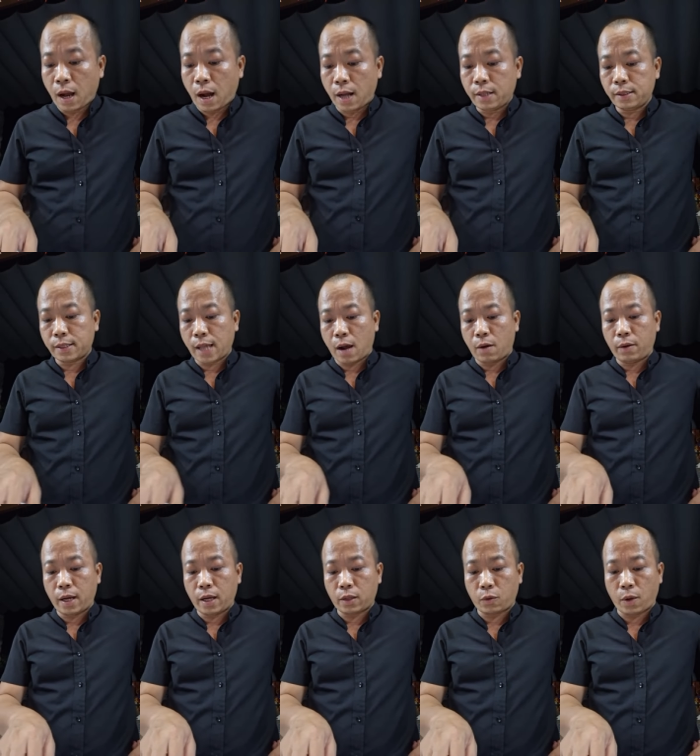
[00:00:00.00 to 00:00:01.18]
ân giao
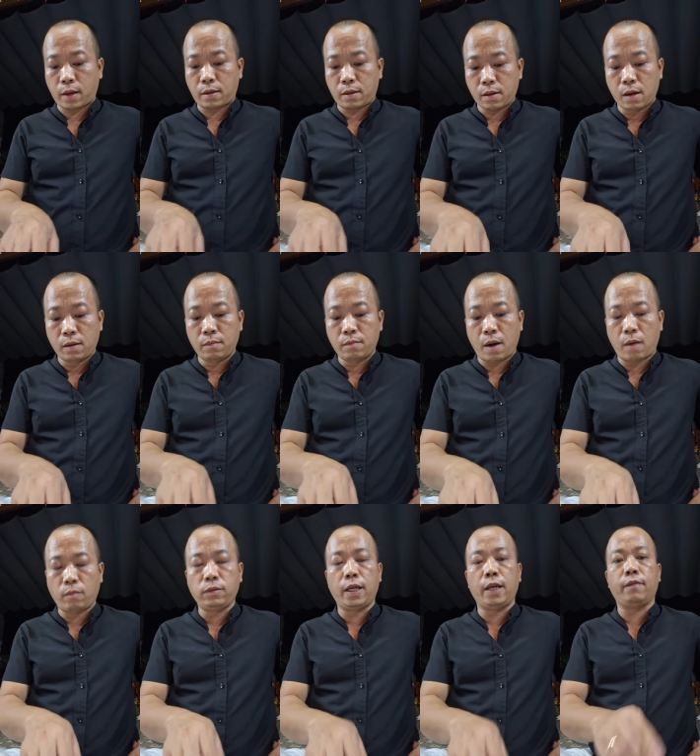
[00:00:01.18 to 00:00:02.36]
nghĩa tuyệt đừng
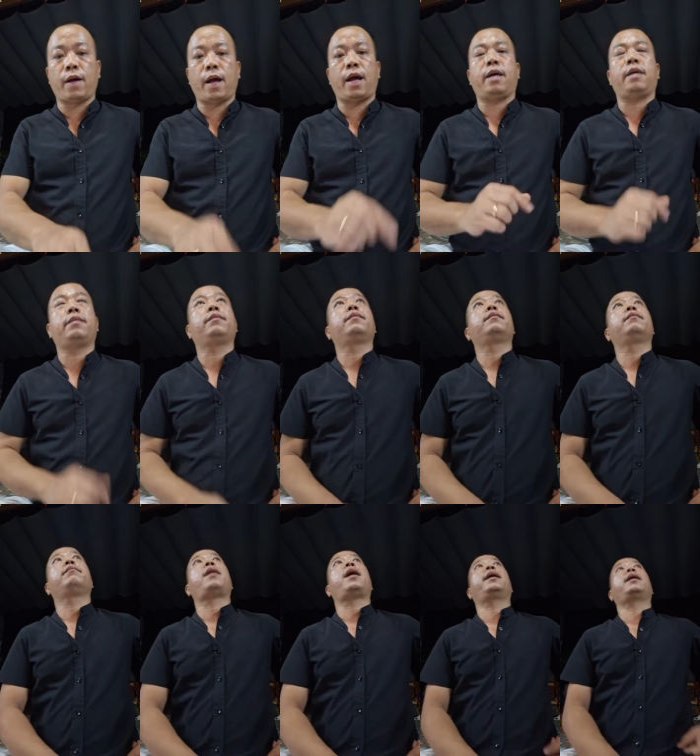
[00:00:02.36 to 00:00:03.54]
mong nhìn về
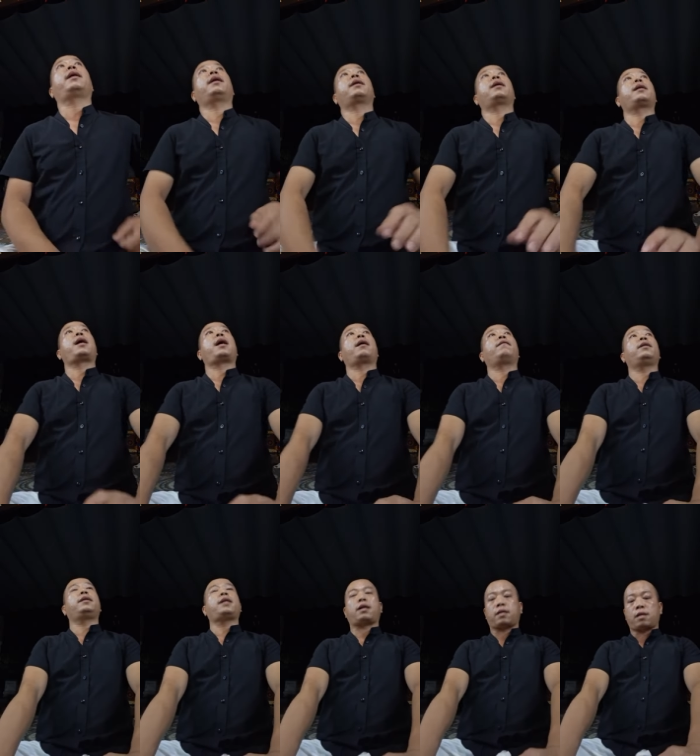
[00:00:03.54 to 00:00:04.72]
bài này các ngài
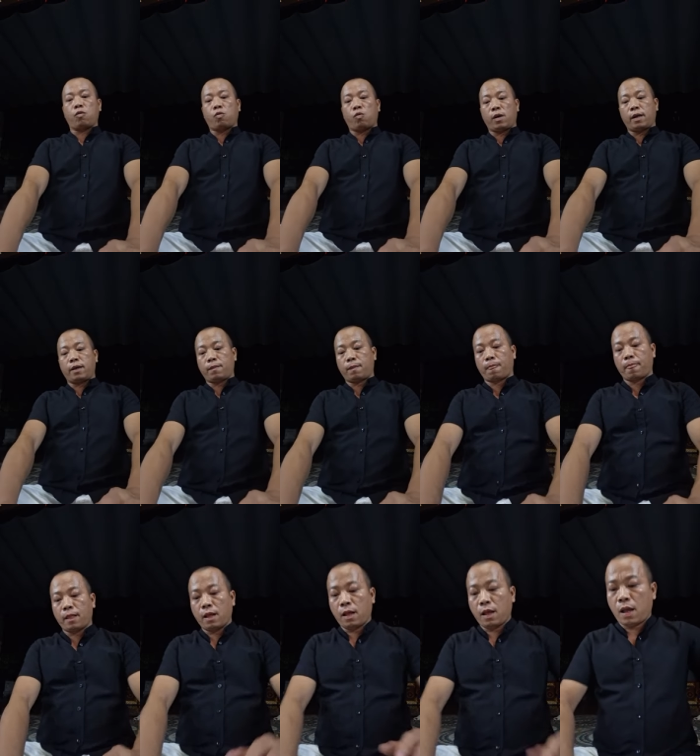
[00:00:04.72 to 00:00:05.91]
vẫn nhắc câu cuối
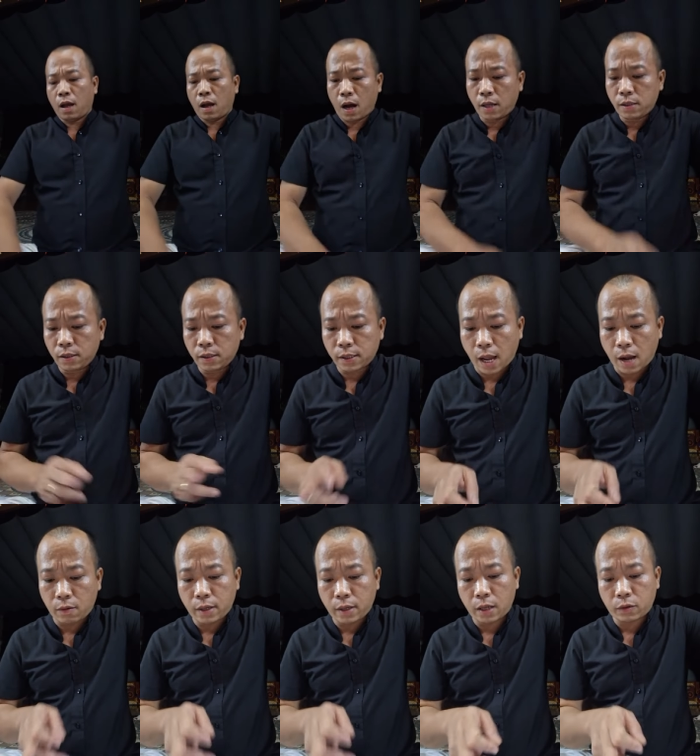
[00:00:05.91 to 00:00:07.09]
ân giao
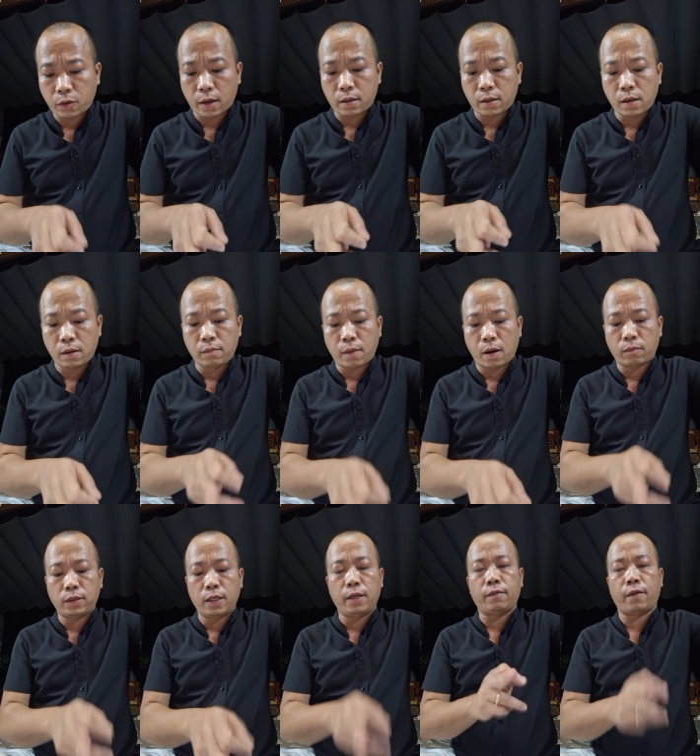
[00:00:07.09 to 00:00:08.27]
nghĩa tuyệt đừng
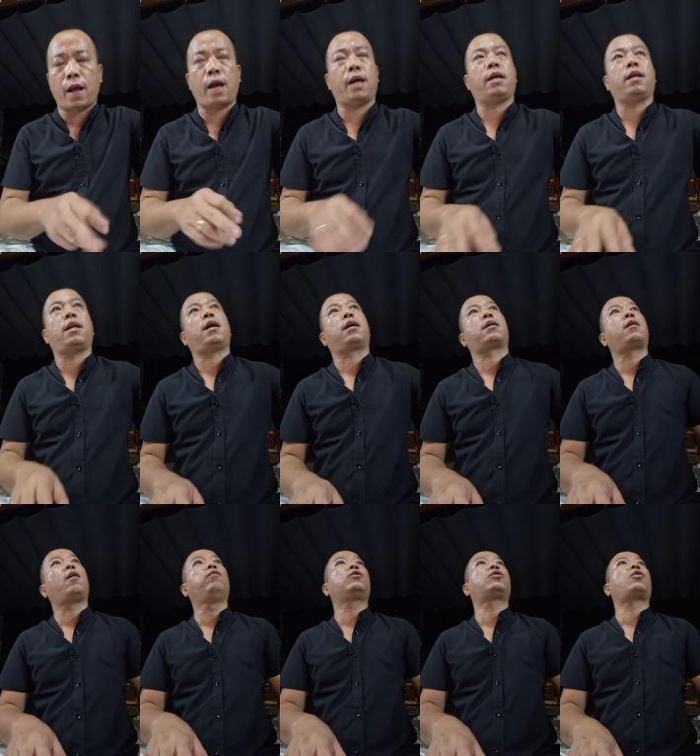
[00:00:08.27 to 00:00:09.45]
mong nhìn về là
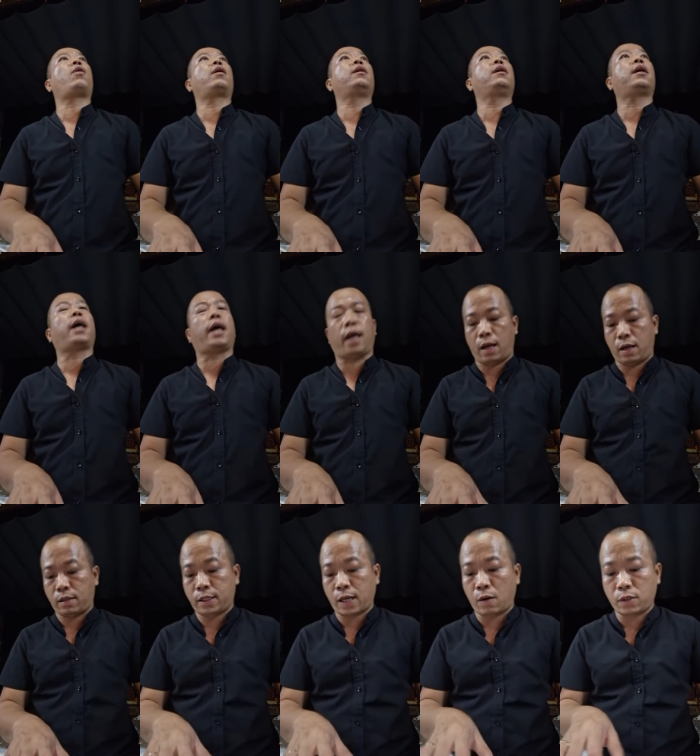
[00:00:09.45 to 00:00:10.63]
không cho những kẻ
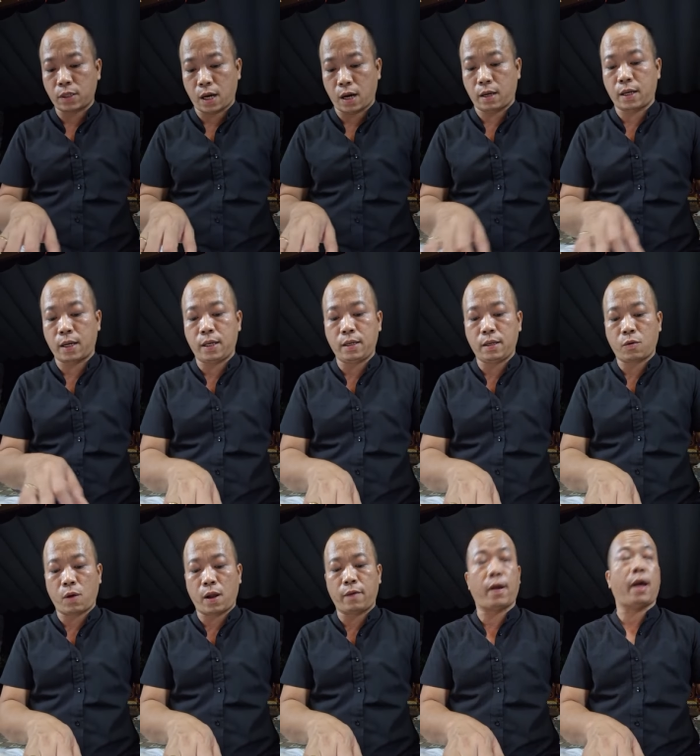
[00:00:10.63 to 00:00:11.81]
cháu trở đấy
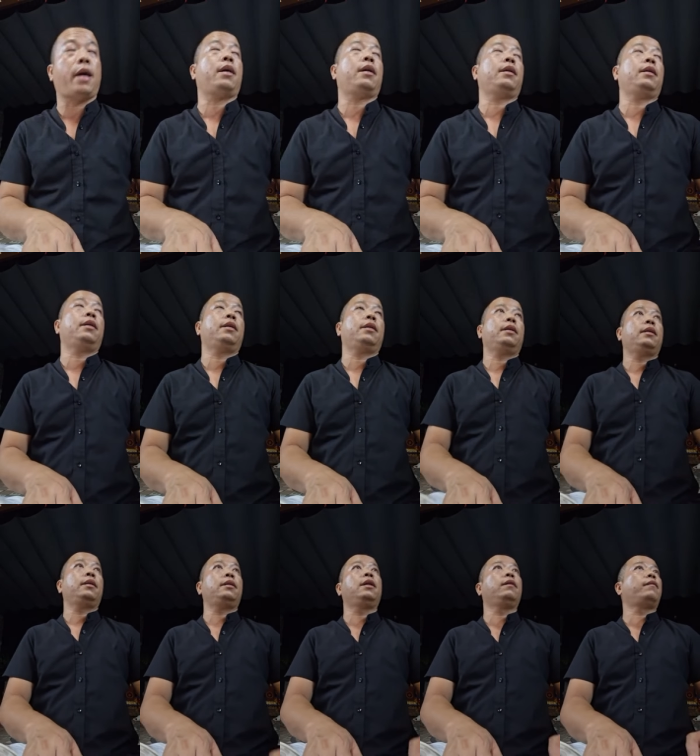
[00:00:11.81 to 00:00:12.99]
quay về
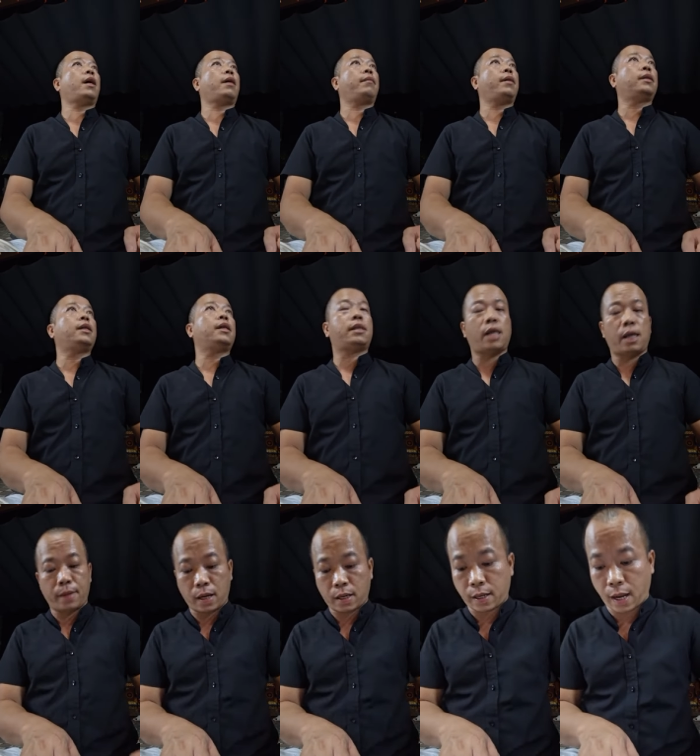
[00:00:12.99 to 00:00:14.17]
nhìn về bề trên cha
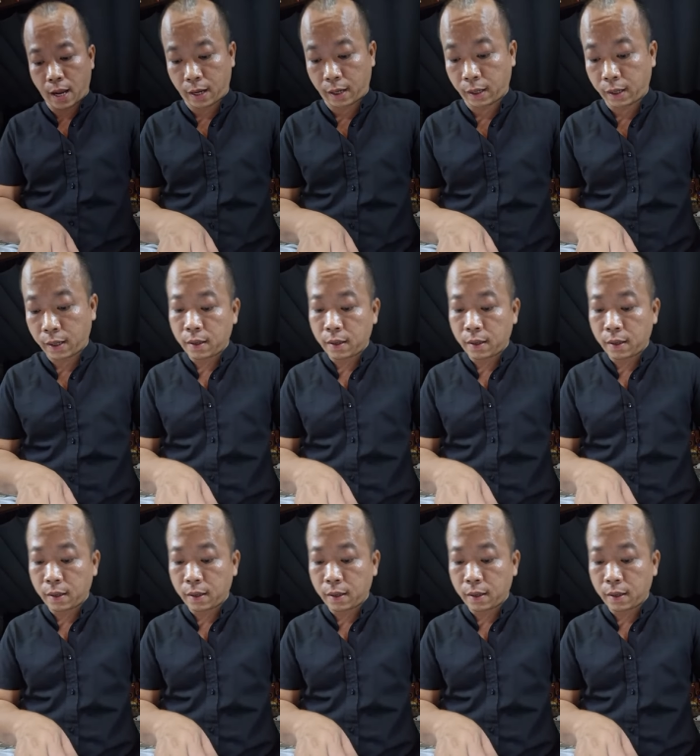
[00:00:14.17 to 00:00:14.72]
mẹ các ngài